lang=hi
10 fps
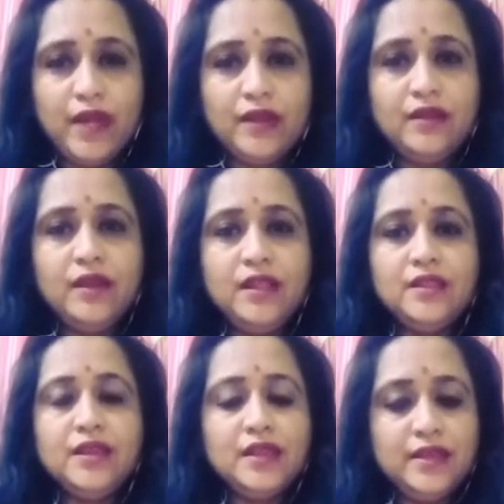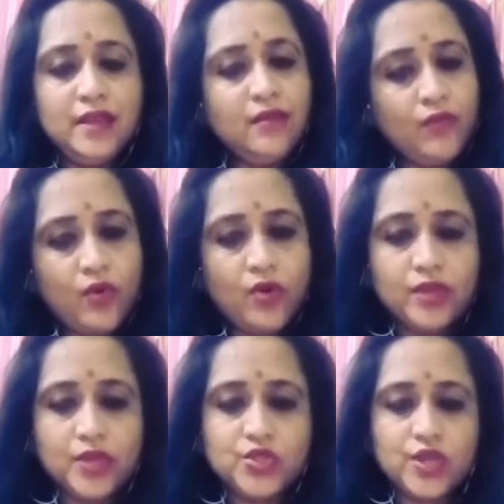बेटर हेल्थ के लिए
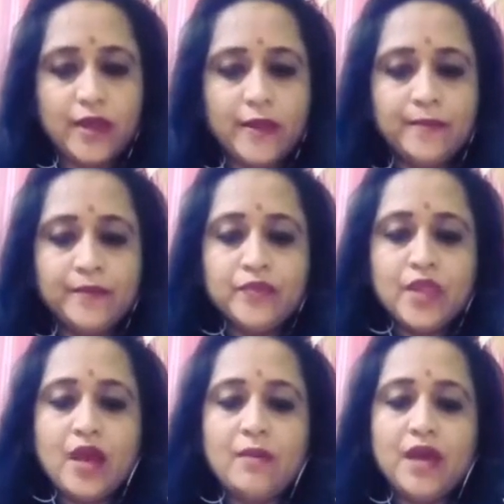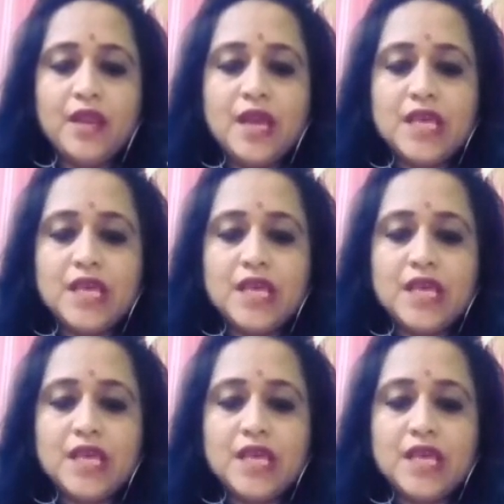बहुत अच्छा है हमारे